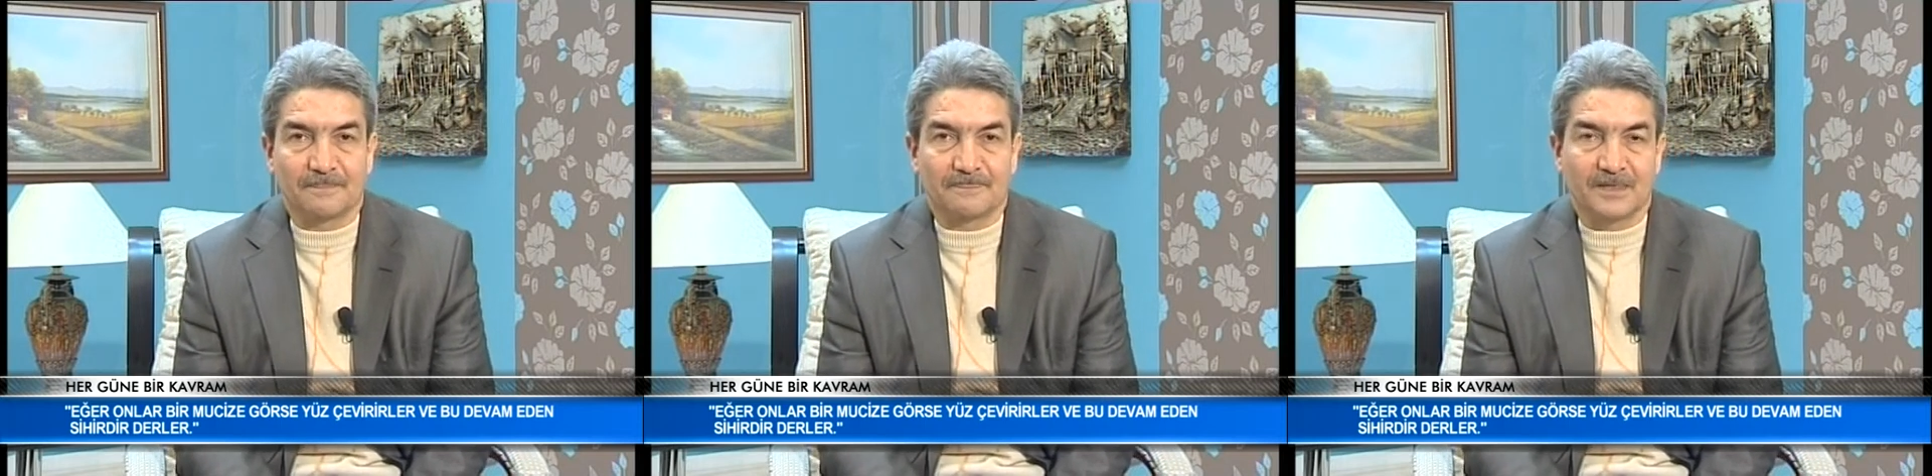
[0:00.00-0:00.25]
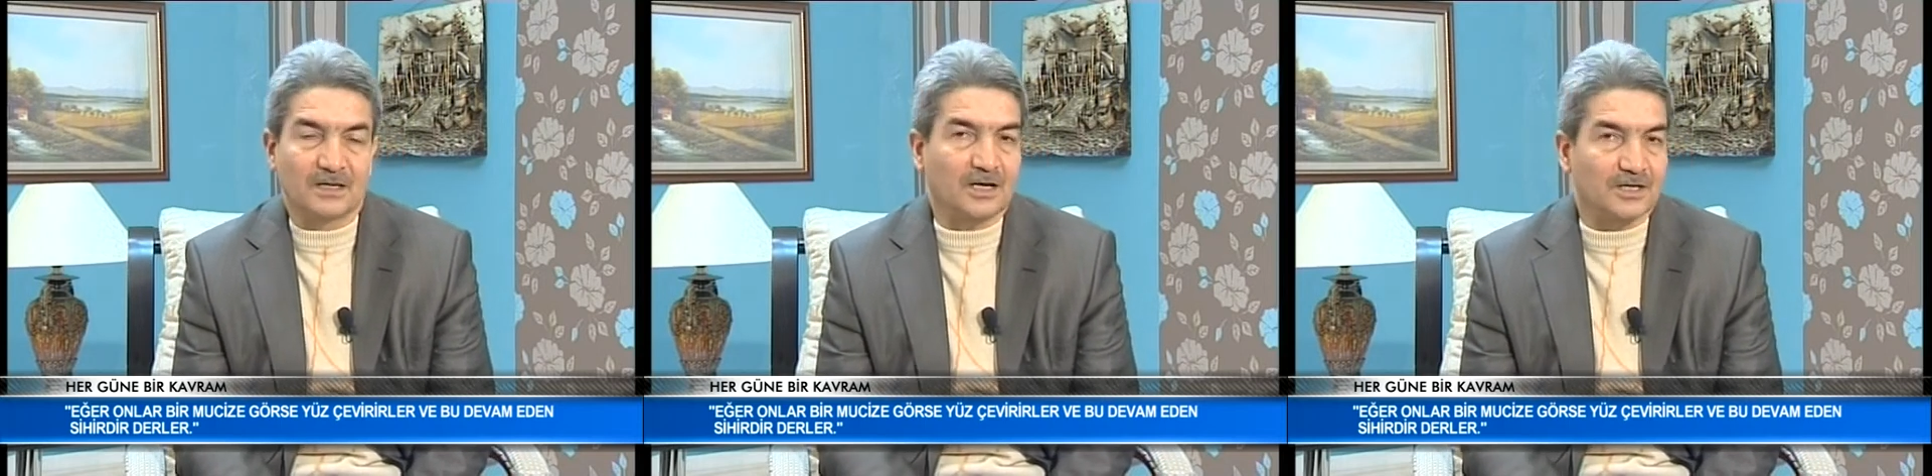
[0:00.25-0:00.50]

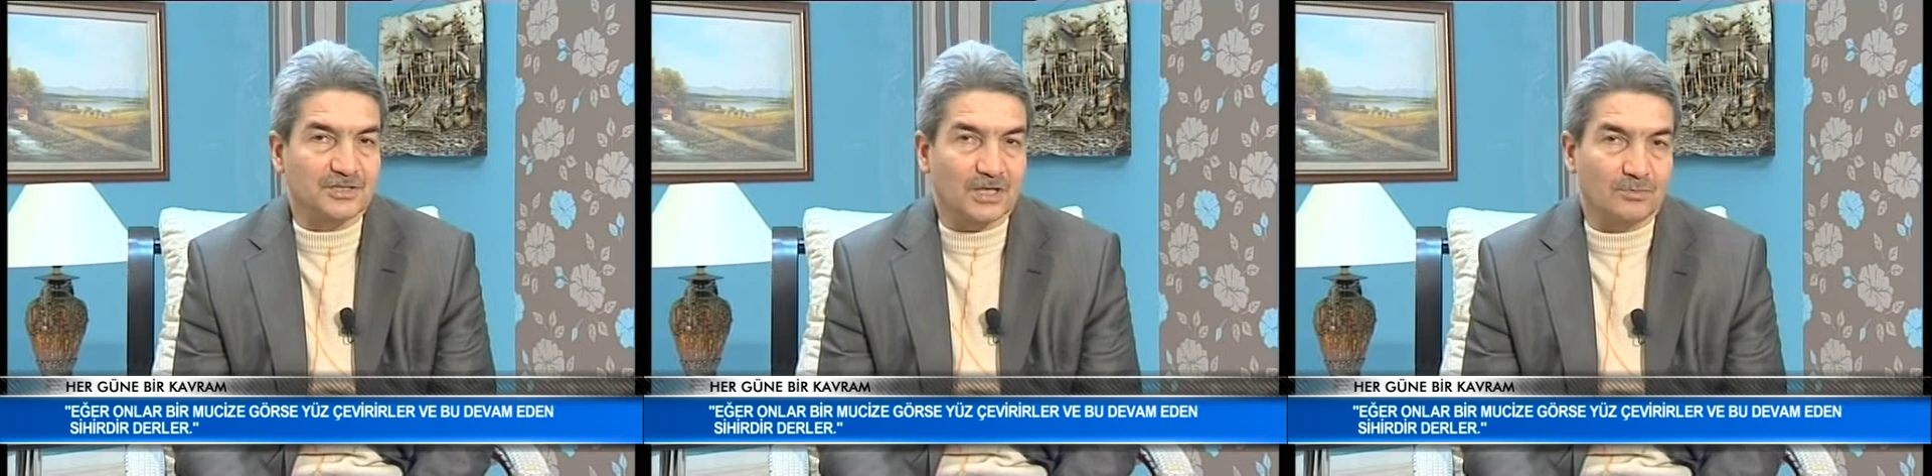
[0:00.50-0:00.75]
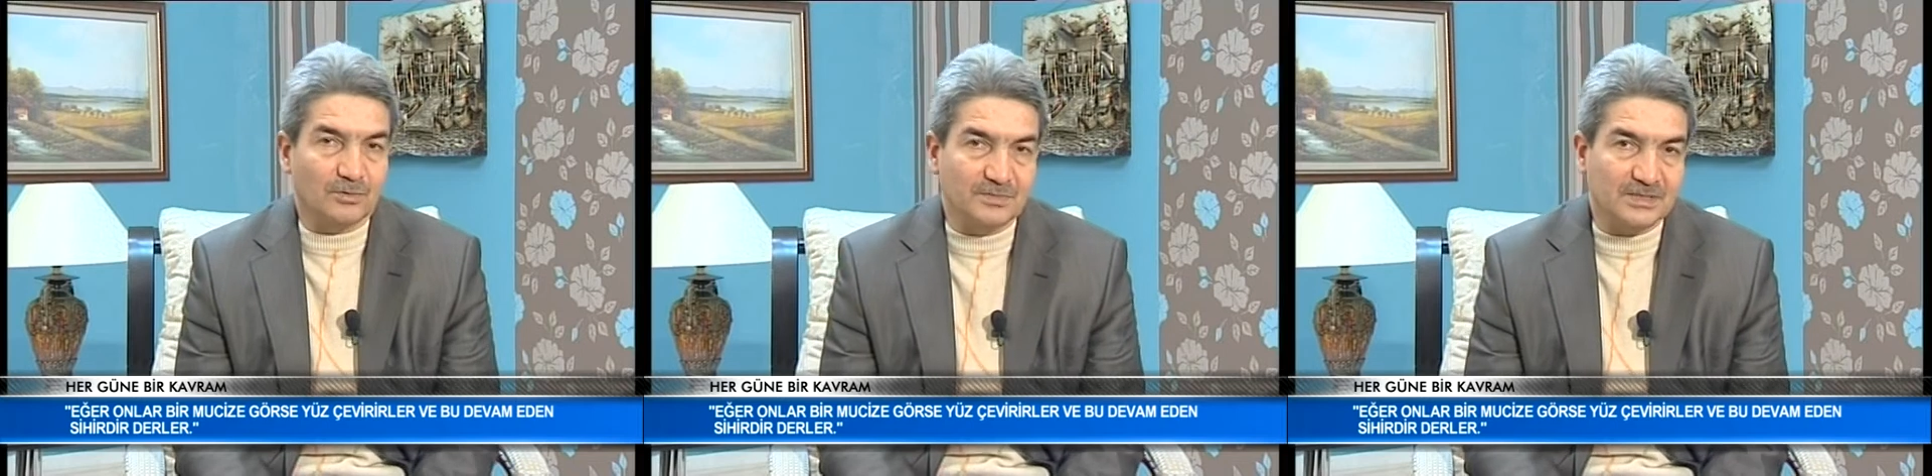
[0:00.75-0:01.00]
Yani
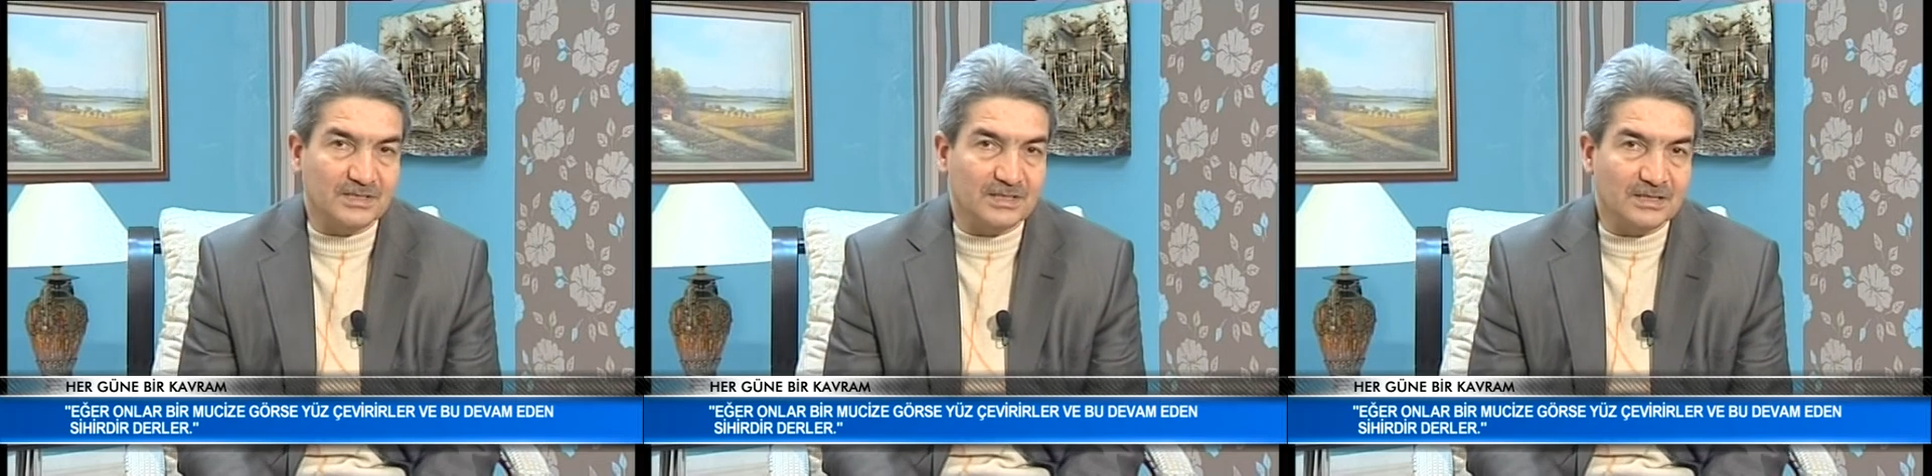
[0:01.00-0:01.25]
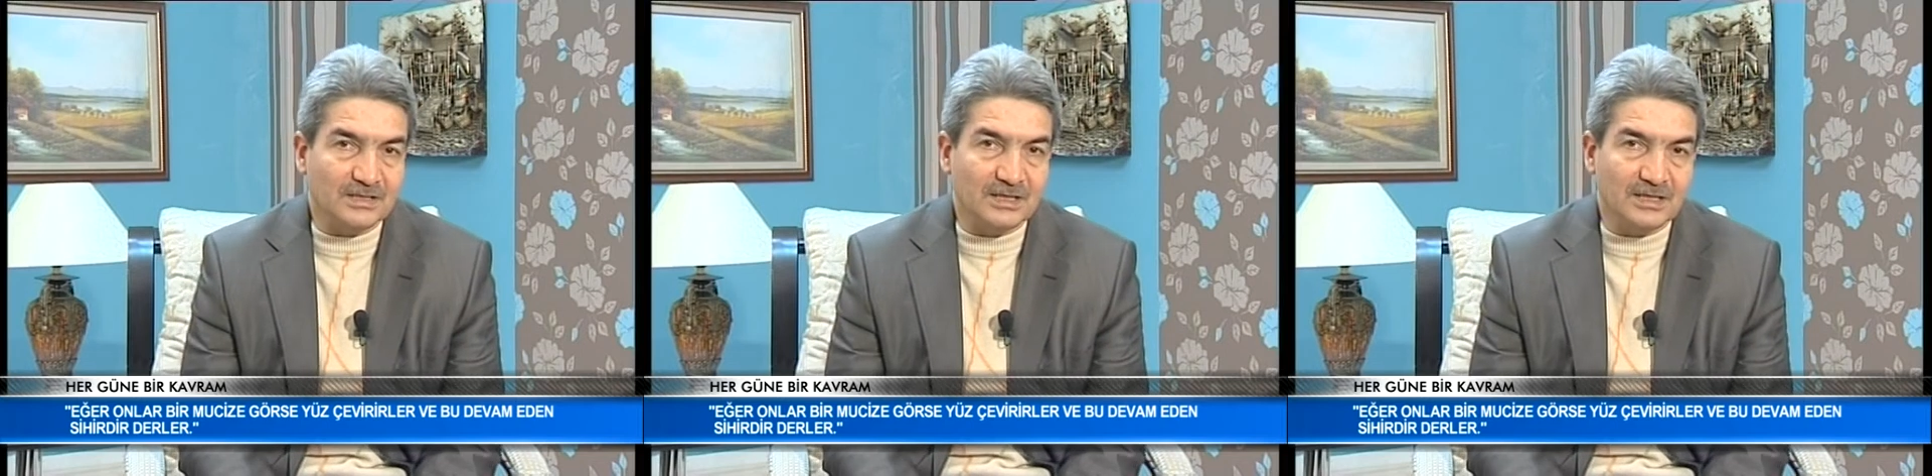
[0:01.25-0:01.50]
haşa bu bir
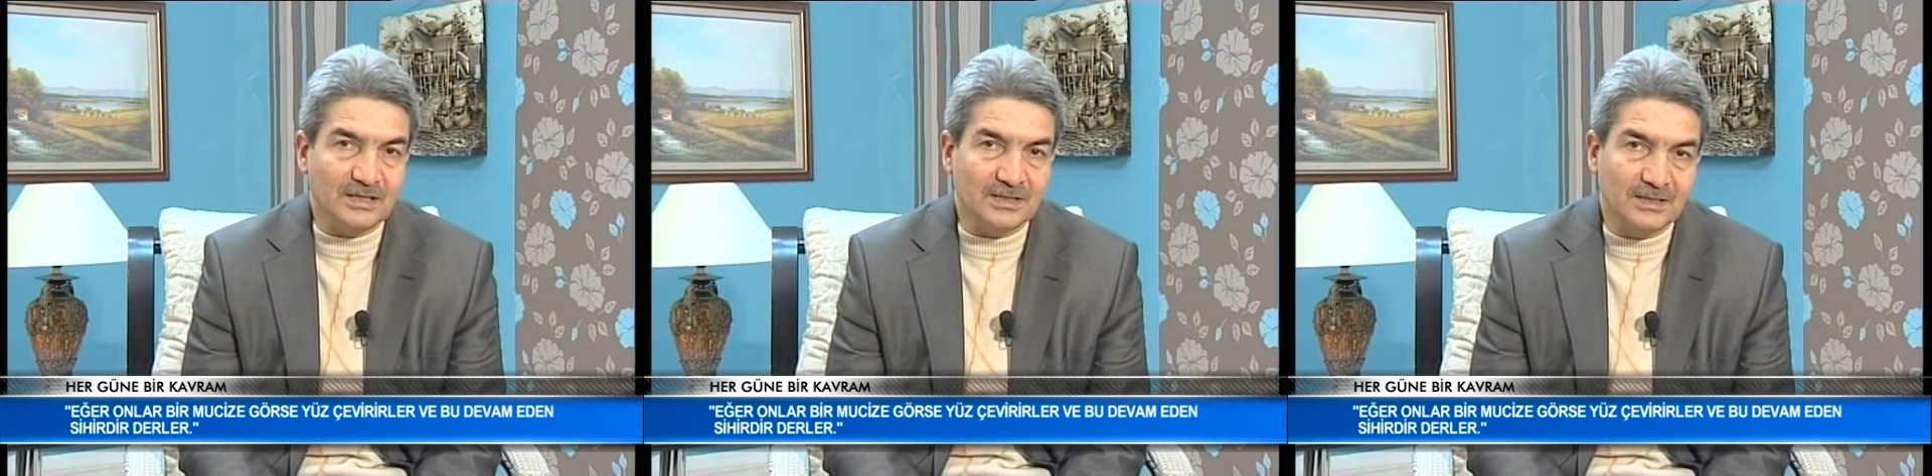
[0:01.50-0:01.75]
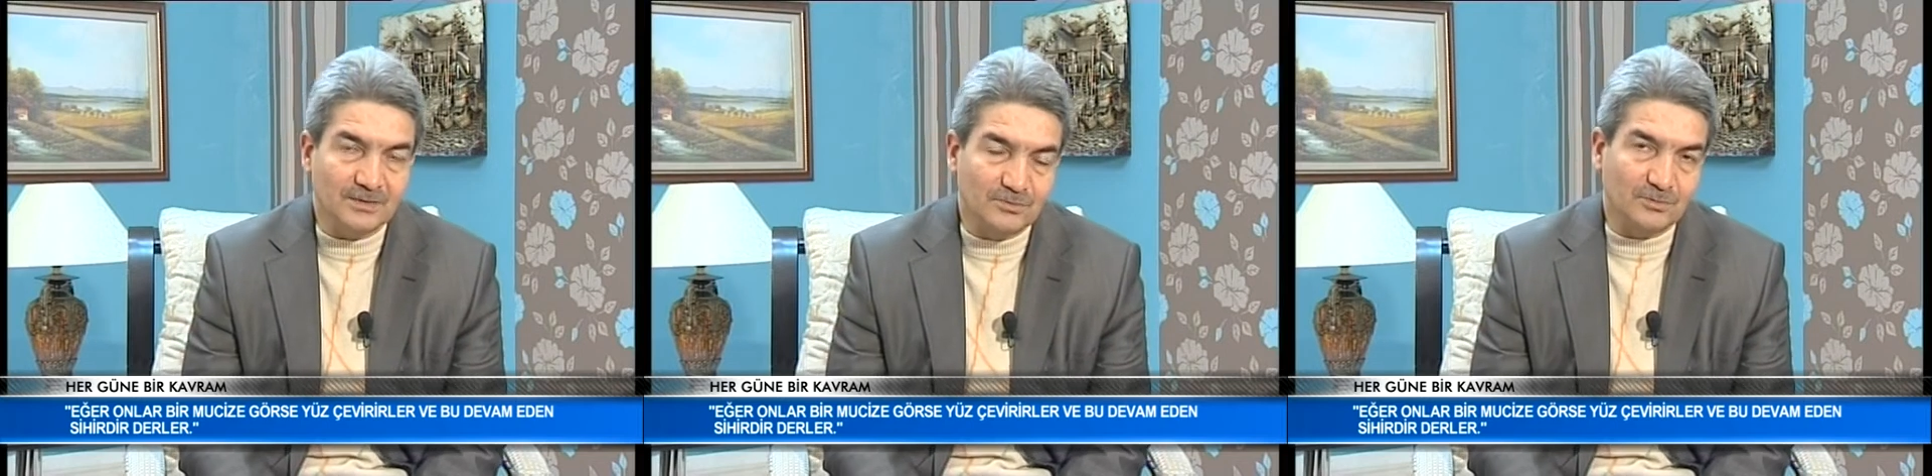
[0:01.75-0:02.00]
sihir değil,
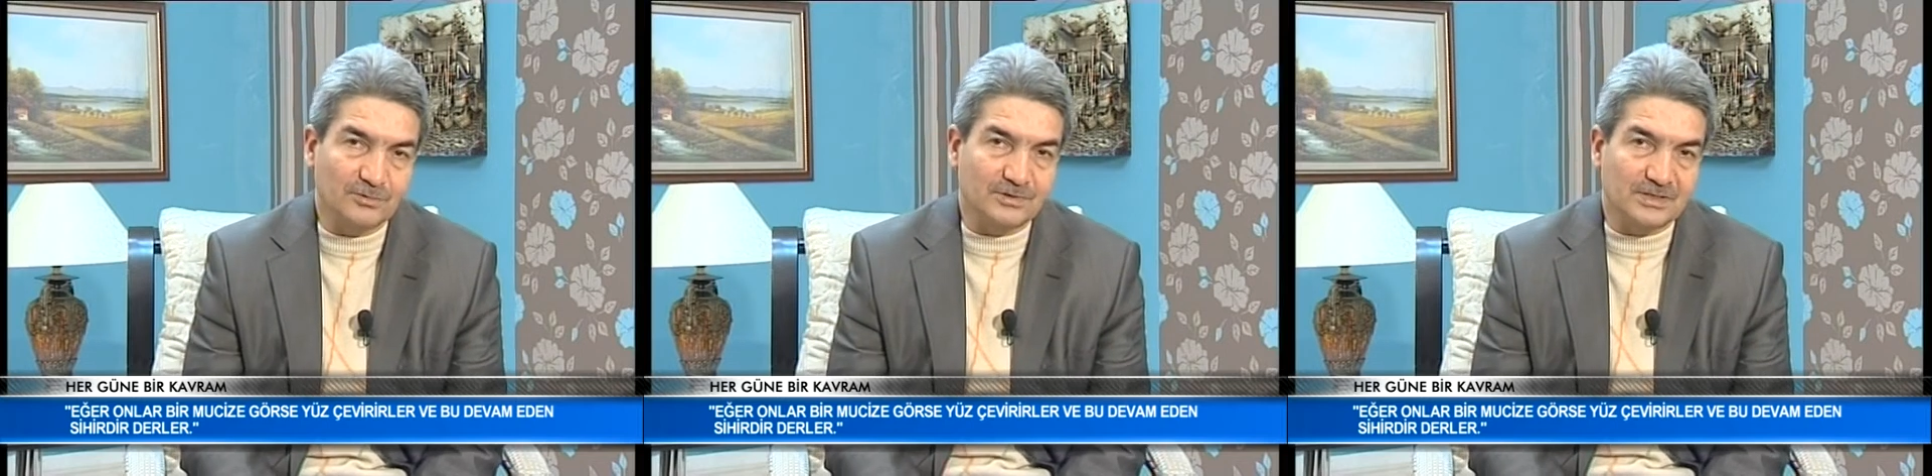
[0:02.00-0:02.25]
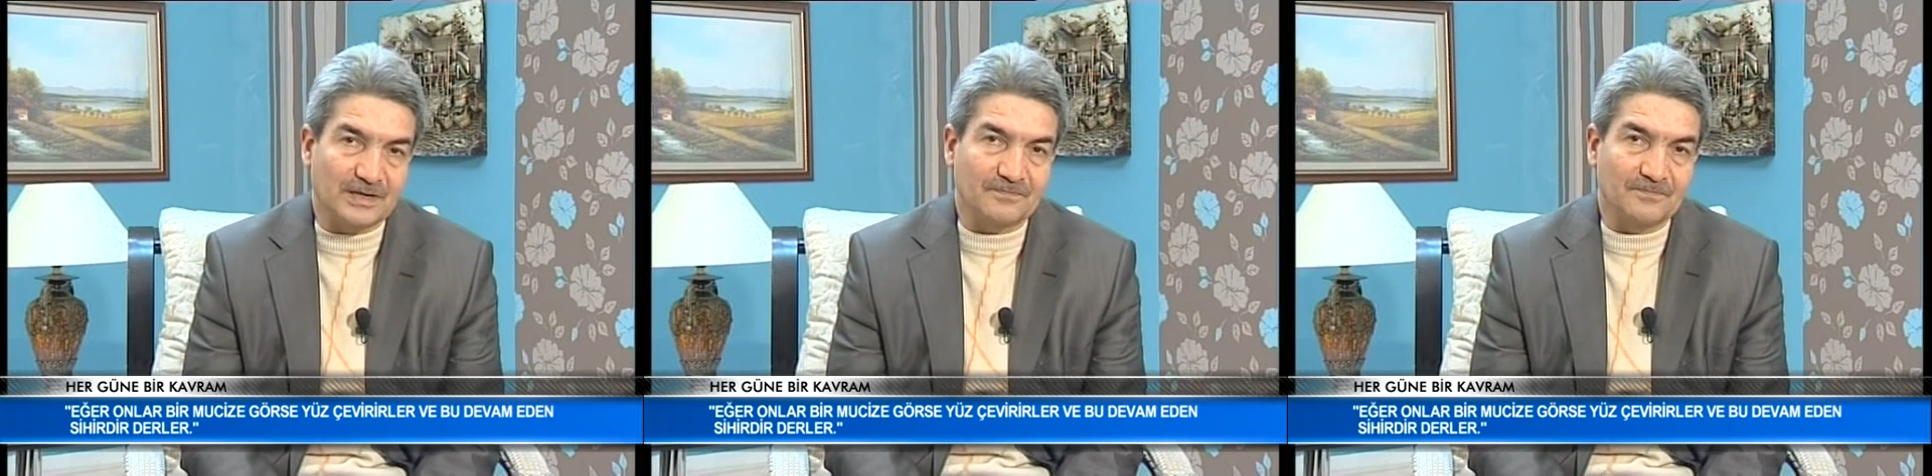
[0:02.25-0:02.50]

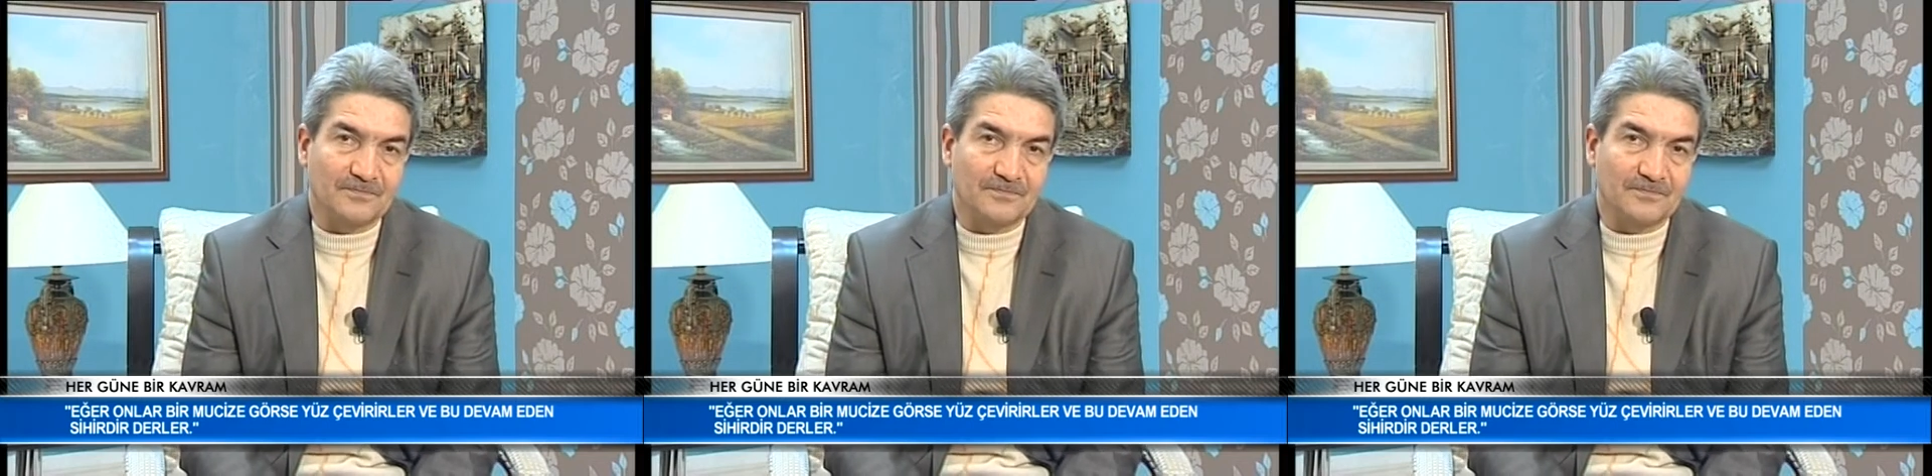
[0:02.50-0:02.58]
mucize.